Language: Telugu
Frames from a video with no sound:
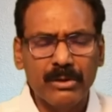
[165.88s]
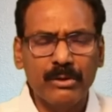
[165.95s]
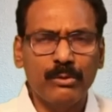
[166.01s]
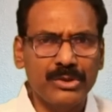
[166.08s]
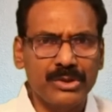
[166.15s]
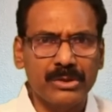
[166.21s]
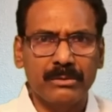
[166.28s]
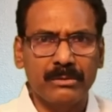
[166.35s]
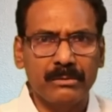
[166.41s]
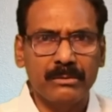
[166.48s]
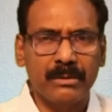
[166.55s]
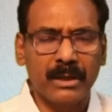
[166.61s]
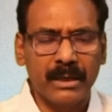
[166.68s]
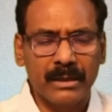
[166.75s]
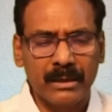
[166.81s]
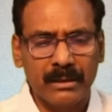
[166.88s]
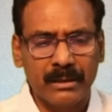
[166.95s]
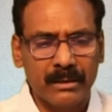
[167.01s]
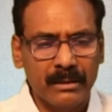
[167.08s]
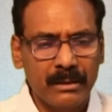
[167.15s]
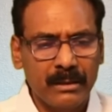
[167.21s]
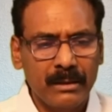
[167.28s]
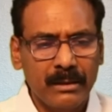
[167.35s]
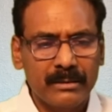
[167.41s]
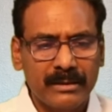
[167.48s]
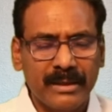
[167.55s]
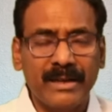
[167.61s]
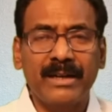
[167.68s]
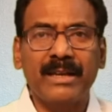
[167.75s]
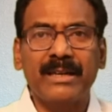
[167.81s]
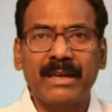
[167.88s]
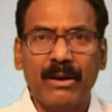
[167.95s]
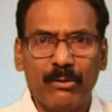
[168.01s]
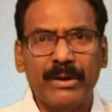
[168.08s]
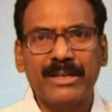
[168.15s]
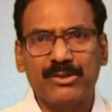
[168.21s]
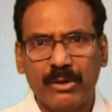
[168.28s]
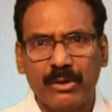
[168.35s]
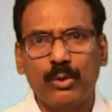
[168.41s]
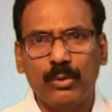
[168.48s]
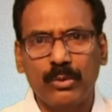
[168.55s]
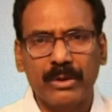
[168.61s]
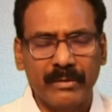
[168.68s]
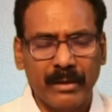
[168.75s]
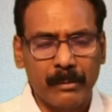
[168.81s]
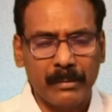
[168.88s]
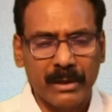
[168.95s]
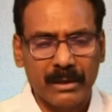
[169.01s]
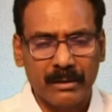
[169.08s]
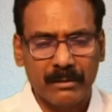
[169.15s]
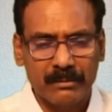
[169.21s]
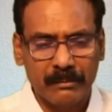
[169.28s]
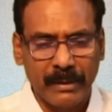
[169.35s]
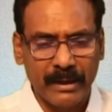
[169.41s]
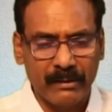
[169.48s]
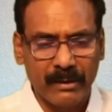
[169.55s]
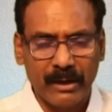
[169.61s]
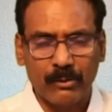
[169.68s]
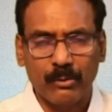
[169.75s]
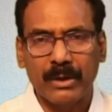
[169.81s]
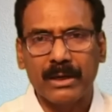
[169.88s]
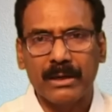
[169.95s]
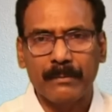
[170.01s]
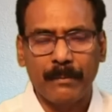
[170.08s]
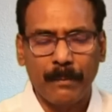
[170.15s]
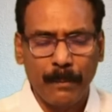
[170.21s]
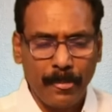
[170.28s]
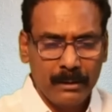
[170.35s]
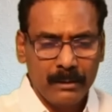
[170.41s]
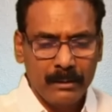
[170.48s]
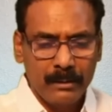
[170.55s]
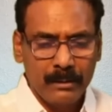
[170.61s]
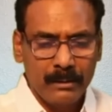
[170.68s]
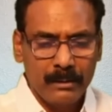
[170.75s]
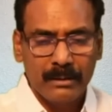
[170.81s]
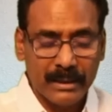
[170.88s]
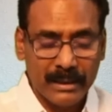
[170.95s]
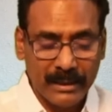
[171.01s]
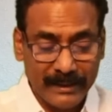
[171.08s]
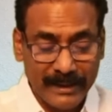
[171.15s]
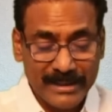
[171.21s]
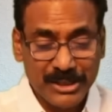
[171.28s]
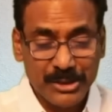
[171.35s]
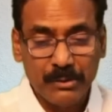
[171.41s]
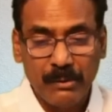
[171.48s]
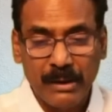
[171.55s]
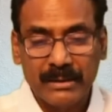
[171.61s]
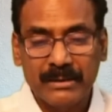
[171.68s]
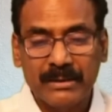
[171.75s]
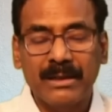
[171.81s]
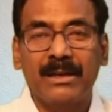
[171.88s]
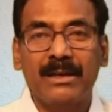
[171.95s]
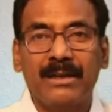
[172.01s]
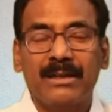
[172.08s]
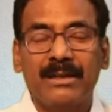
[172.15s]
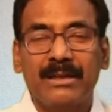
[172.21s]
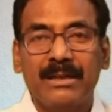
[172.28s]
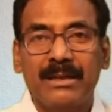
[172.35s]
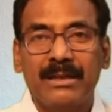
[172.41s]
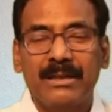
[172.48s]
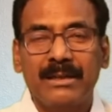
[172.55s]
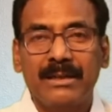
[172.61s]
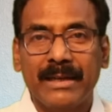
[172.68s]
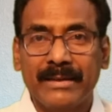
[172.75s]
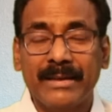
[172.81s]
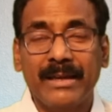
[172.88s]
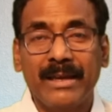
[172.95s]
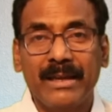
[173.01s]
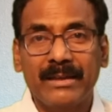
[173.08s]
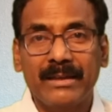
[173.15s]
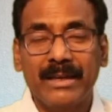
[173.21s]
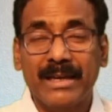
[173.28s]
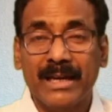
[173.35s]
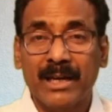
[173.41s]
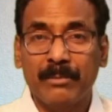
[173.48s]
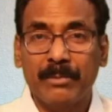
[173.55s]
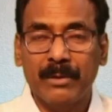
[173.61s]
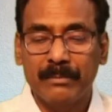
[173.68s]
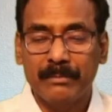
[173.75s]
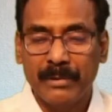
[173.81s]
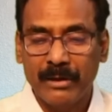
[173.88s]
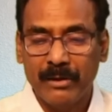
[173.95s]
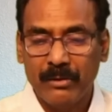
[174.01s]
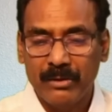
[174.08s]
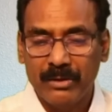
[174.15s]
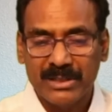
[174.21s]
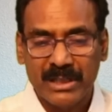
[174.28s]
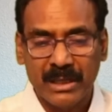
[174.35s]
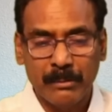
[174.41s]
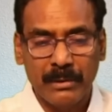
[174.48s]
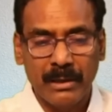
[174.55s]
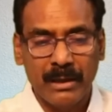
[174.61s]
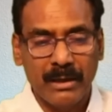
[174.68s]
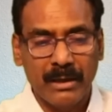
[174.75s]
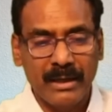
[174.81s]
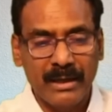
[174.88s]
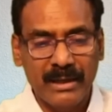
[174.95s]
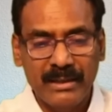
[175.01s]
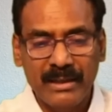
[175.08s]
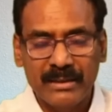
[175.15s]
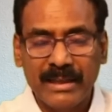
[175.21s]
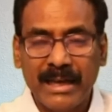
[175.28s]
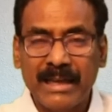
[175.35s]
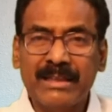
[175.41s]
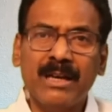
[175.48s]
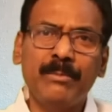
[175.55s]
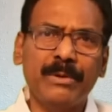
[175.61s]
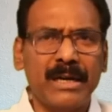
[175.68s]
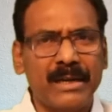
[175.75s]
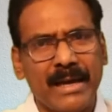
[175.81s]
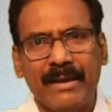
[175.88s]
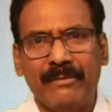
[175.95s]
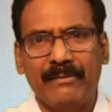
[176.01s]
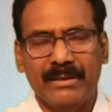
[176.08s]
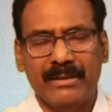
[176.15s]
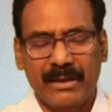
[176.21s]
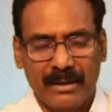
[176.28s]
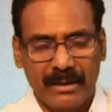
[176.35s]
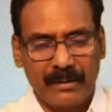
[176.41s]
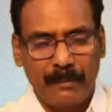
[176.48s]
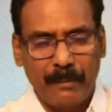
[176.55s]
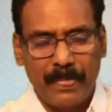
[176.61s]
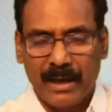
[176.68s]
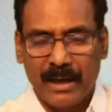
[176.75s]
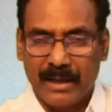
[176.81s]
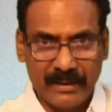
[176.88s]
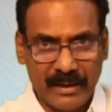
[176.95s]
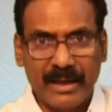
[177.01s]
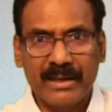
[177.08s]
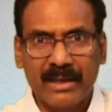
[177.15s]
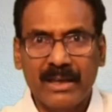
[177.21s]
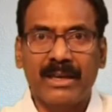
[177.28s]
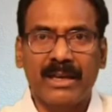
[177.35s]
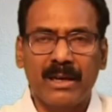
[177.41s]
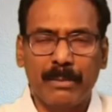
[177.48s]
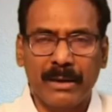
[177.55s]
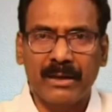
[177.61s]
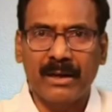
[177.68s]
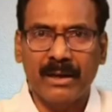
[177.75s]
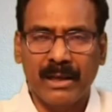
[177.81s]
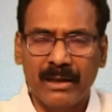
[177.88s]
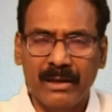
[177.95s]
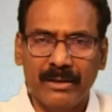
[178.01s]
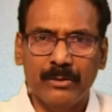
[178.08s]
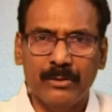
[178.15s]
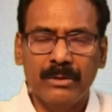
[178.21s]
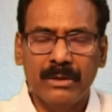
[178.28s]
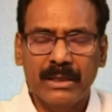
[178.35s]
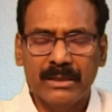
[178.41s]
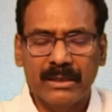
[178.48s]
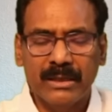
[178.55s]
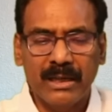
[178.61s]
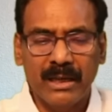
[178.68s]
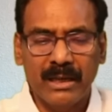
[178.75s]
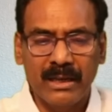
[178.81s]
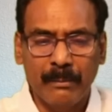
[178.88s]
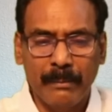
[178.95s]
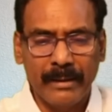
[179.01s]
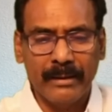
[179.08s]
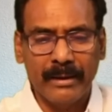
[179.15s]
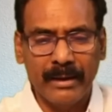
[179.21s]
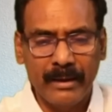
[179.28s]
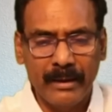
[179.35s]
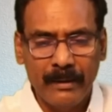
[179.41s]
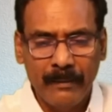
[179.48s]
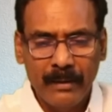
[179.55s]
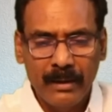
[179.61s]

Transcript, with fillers: ఇంకొంచెం ఆయన తిరగడానికి అవకాశం ఎక్కువ ఉంటుందన్నమాట భయం లేకుండా ఇక నెక్స్ట్ వార్త ఎట్టకేలకి కడప బరిలో షర్మిల అనేది దాదాపుగా ఖాయమైందండి అధికారికంగా ఇంకా ప్రకటన రాలేదు ఎందుకంటే ఈ మేరకి